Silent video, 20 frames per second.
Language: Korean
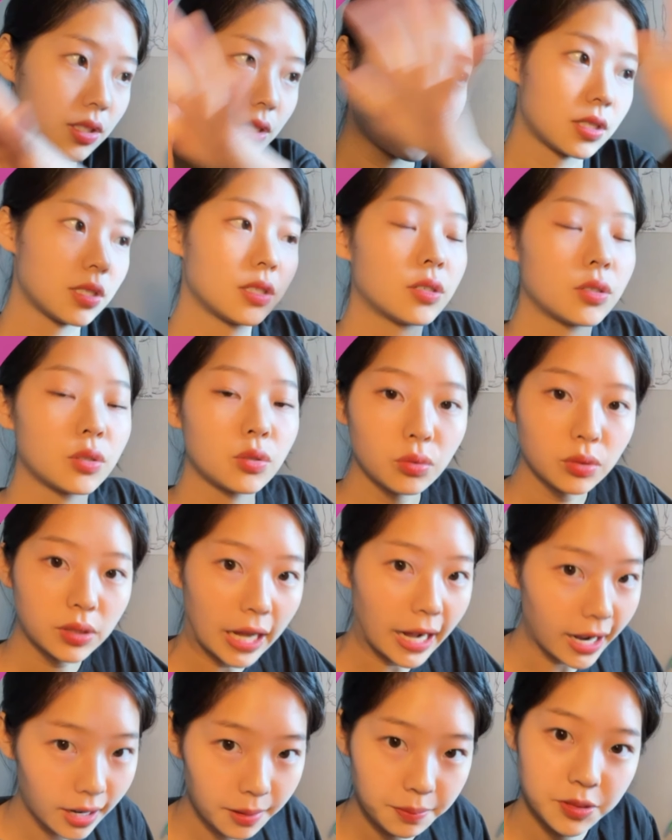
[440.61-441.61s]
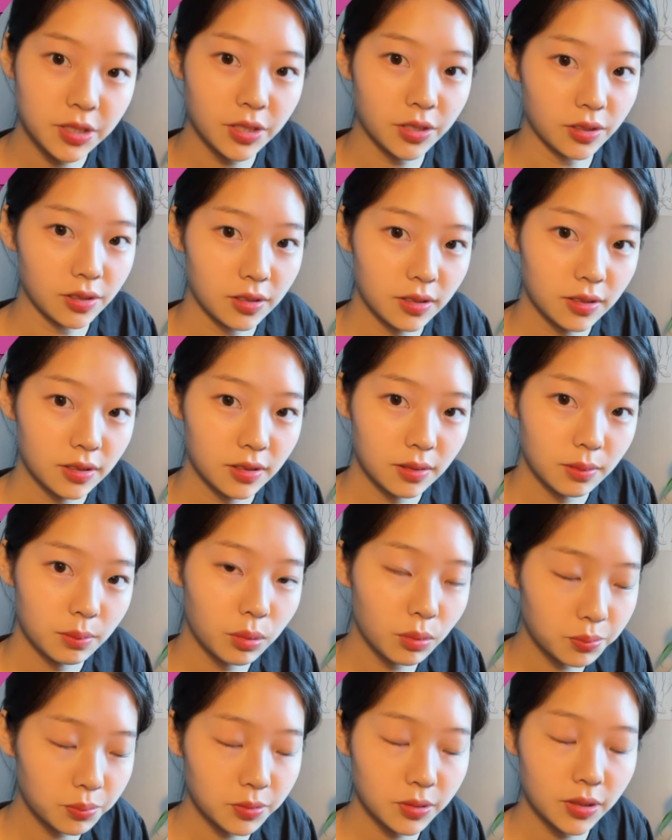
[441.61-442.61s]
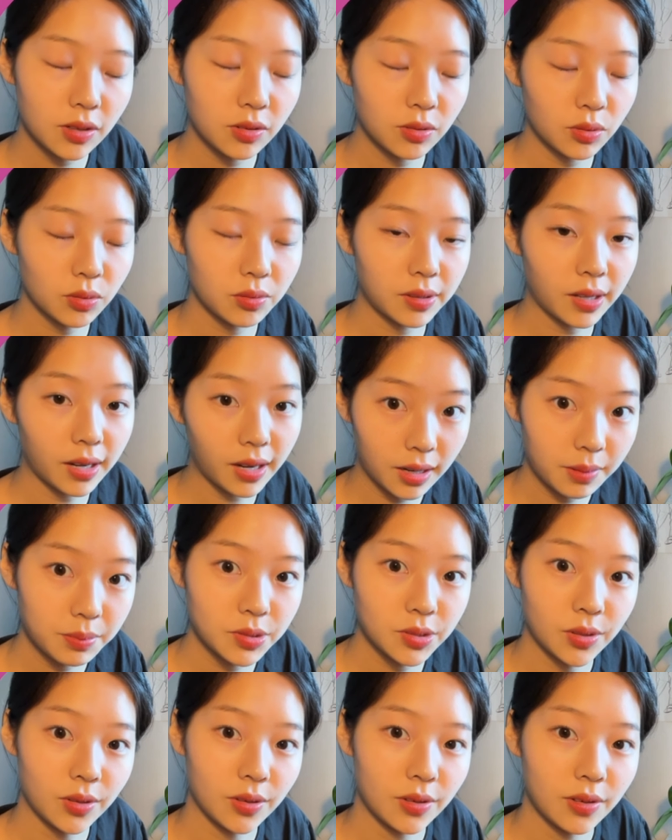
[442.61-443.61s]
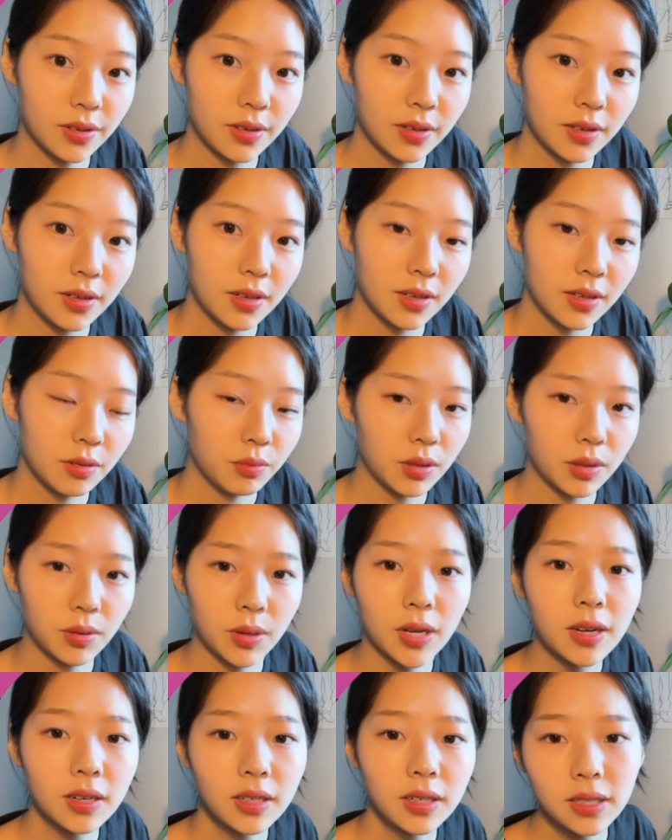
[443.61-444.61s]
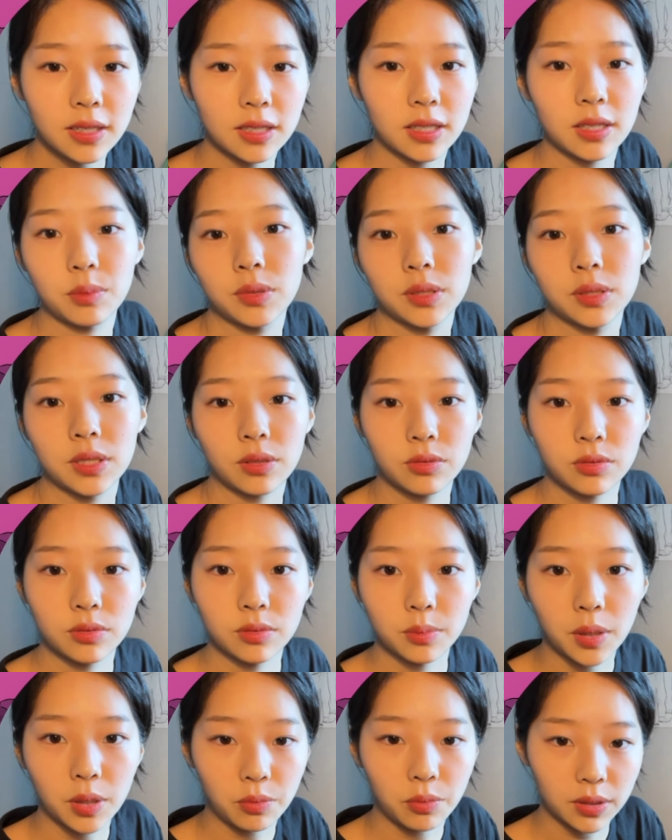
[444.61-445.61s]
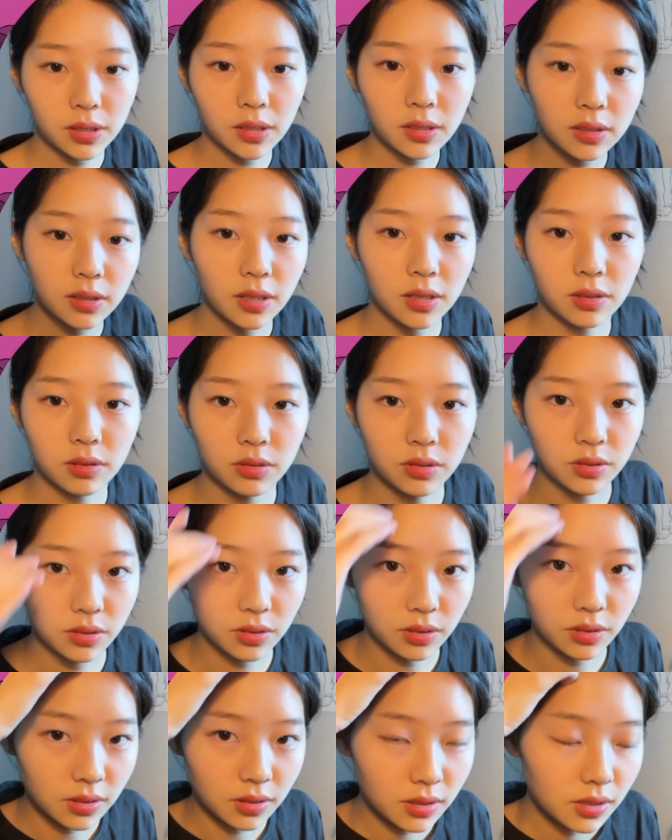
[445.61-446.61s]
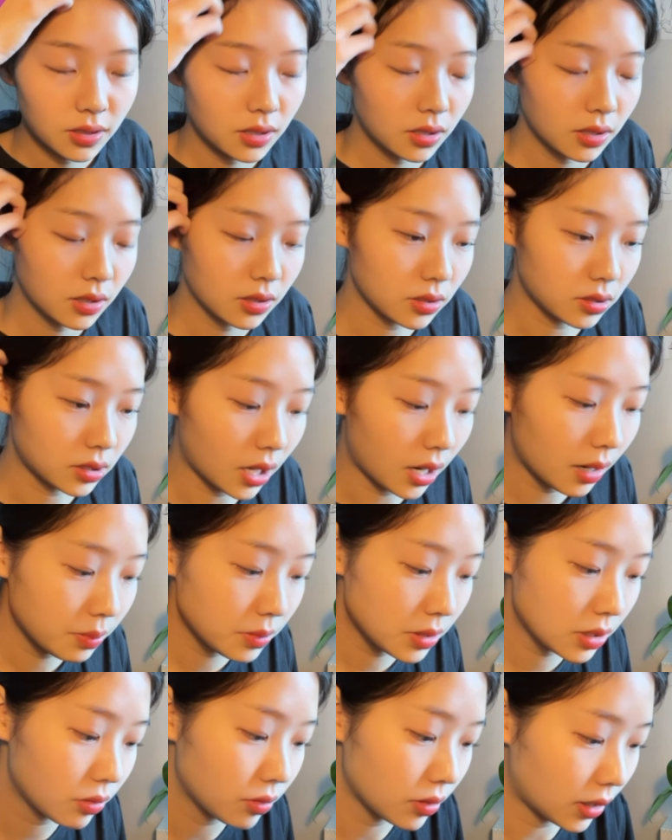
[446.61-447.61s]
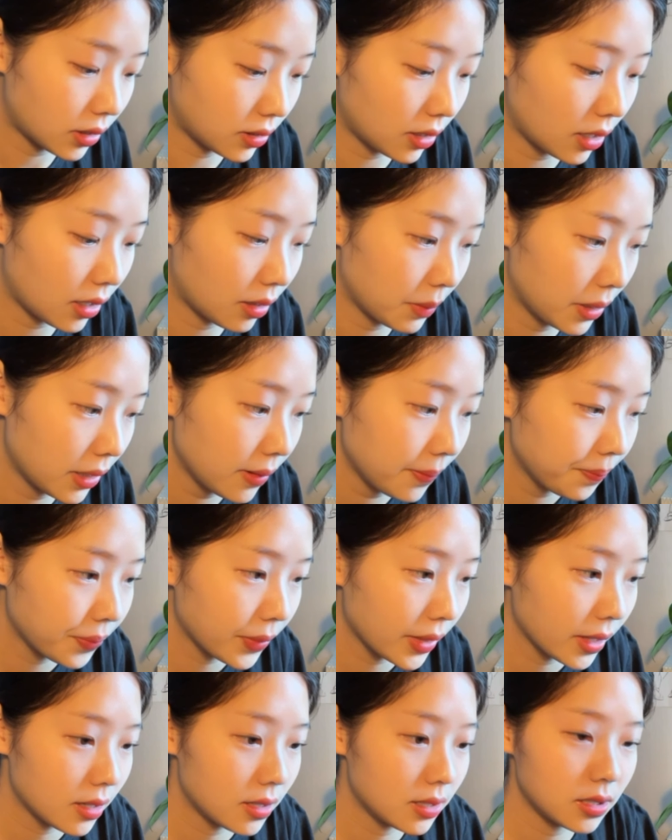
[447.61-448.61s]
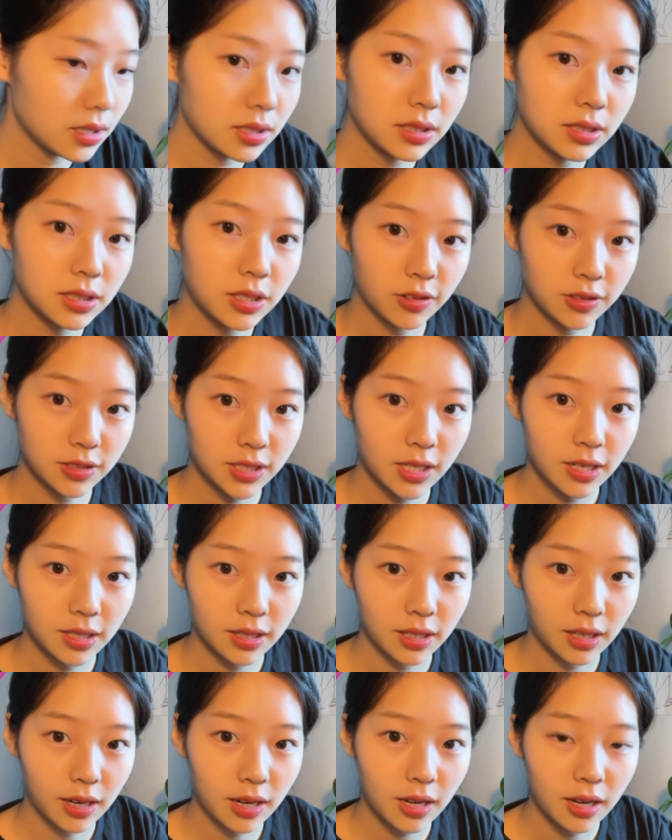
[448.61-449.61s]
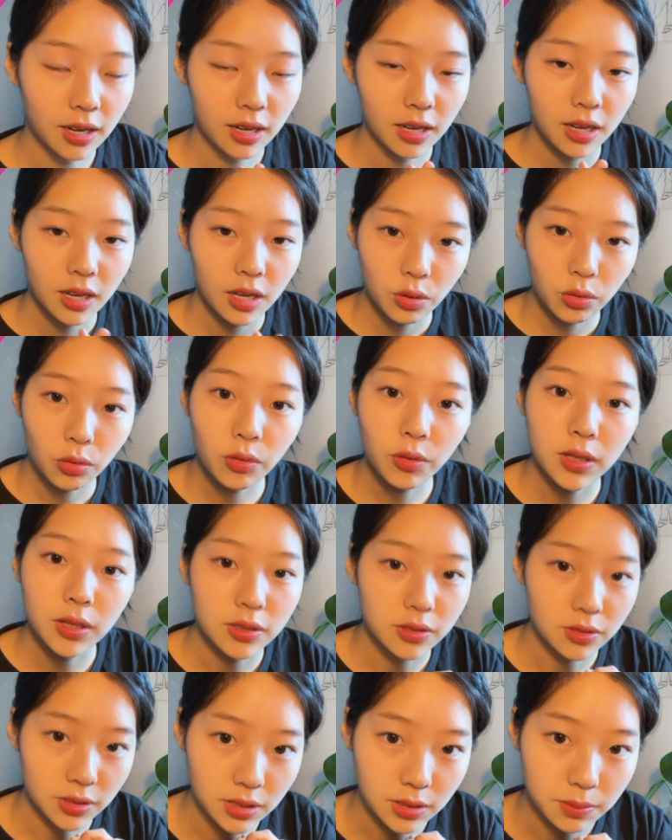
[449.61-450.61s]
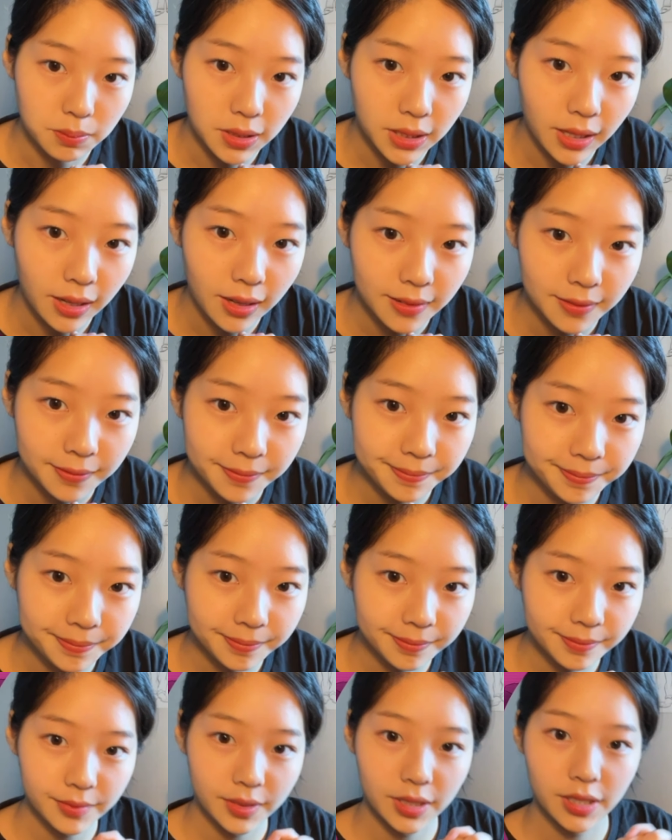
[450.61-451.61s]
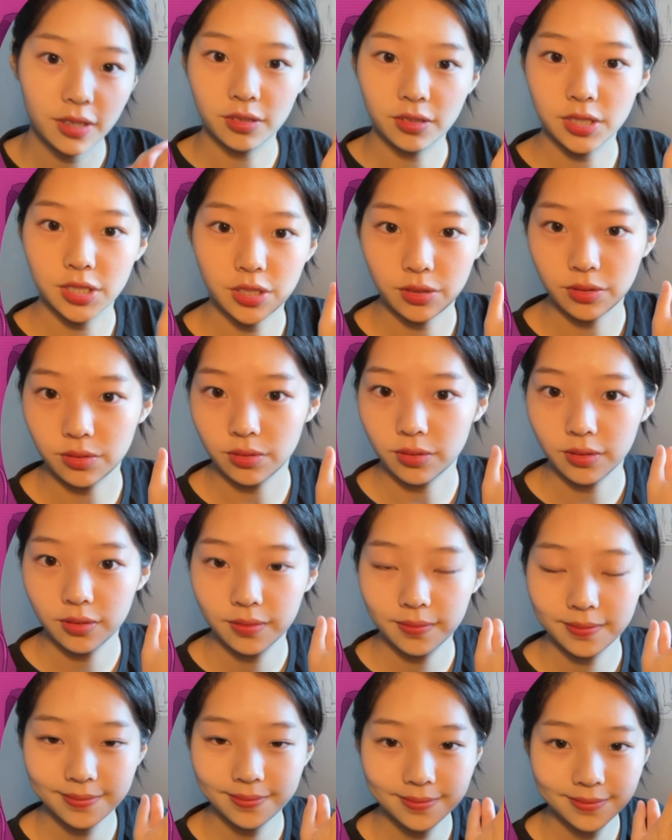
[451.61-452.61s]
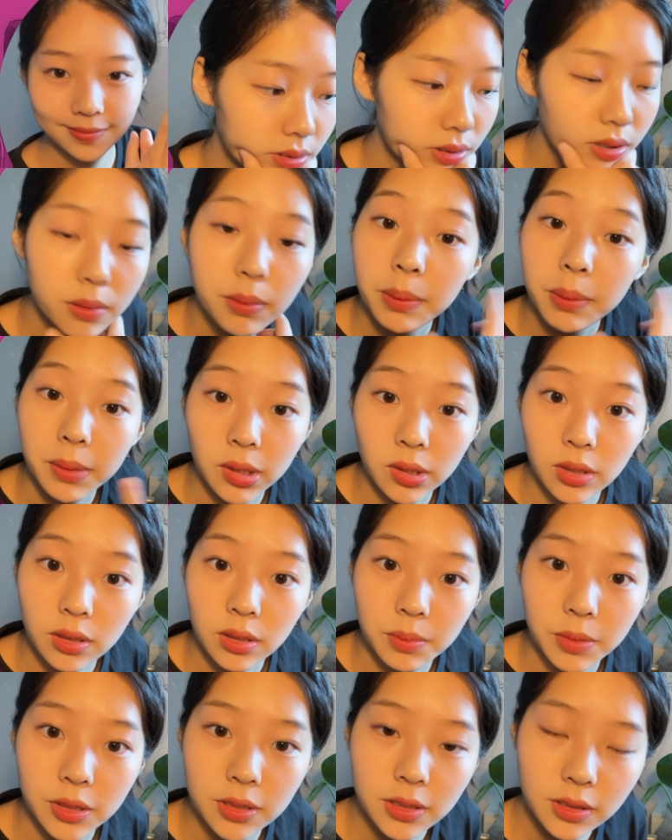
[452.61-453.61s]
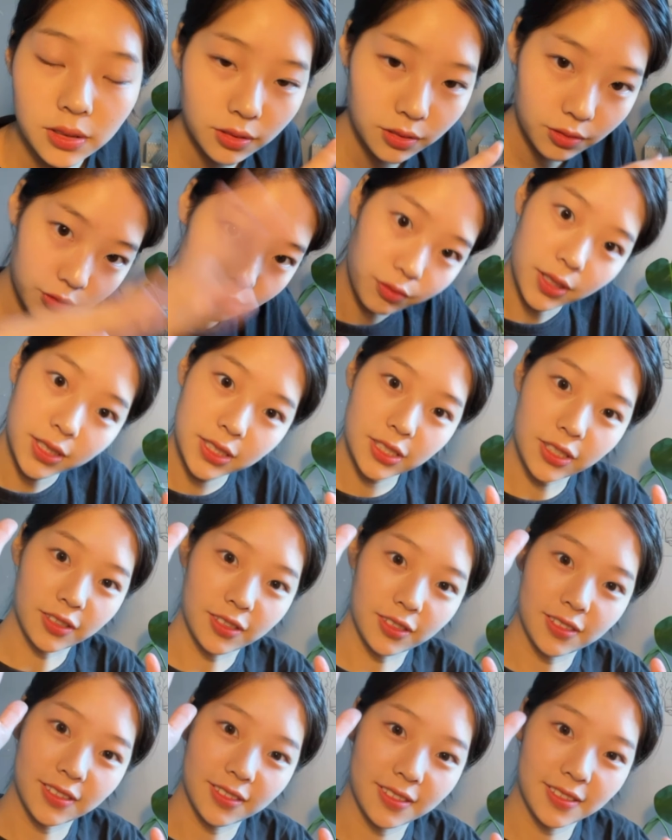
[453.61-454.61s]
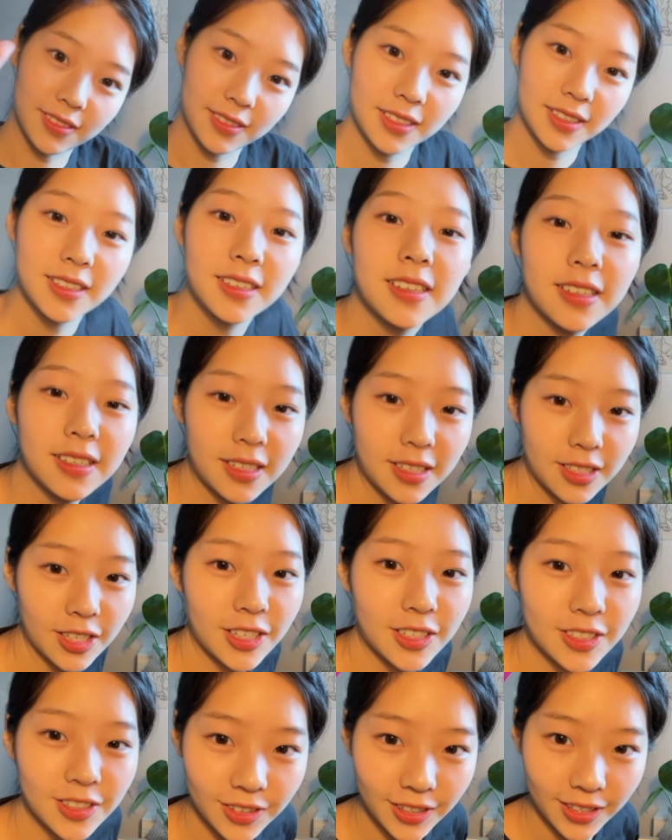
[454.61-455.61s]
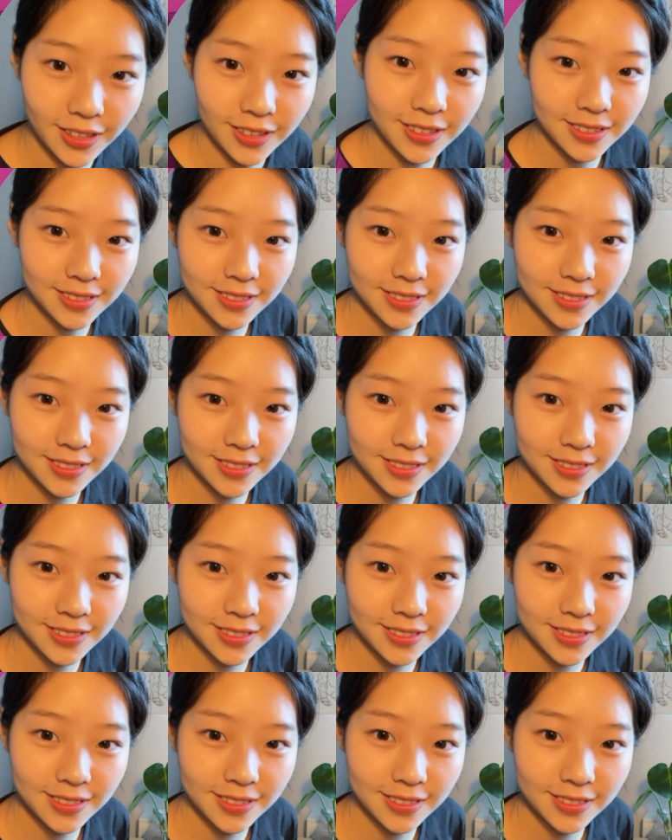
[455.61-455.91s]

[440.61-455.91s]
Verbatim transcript: 그걸 또 다 합쳐요. 복부 탄 것도 다 합쳐요. 왜냐면 헷갈리기 때문에 자꾸 막 왔다 갔다 하거든요. 그래서 다 합치고 난 다음에 그 영상에다가 효과를 넣습니다. 이런 식으로 음악만 넣으면은 완성이 되는 거예요.